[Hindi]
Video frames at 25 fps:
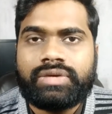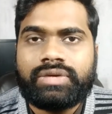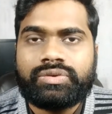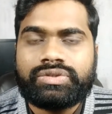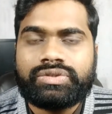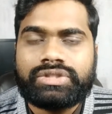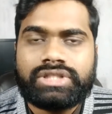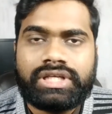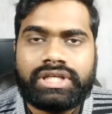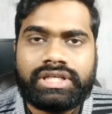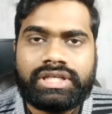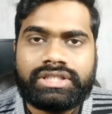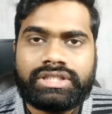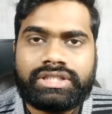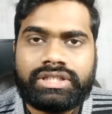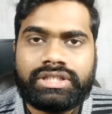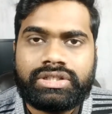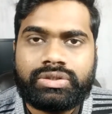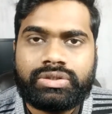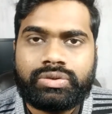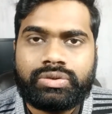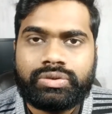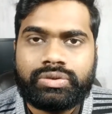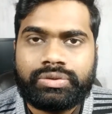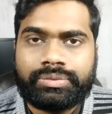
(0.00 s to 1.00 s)
उस
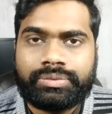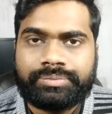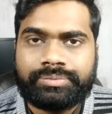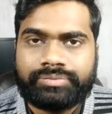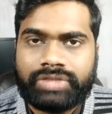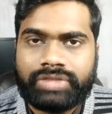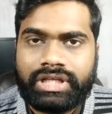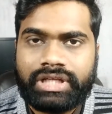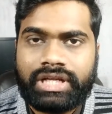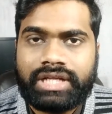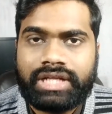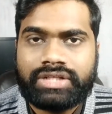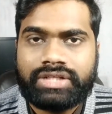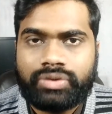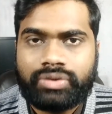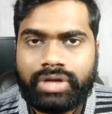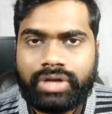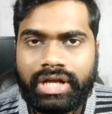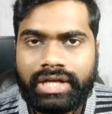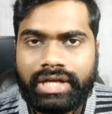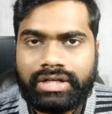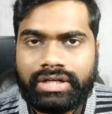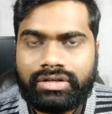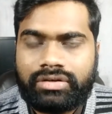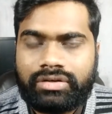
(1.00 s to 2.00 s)
एसिड को
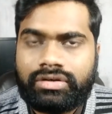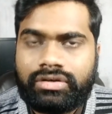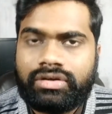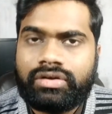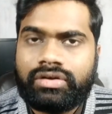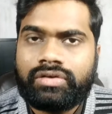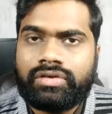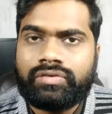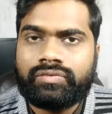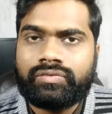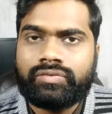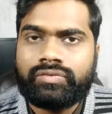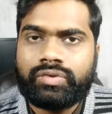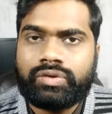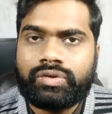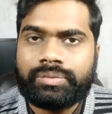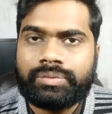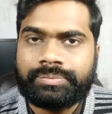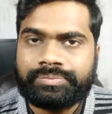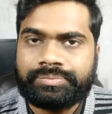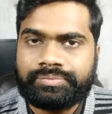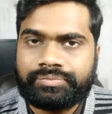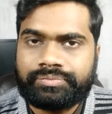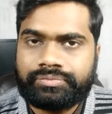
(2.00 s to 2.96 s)
इलेक्ट्रोलाइट वो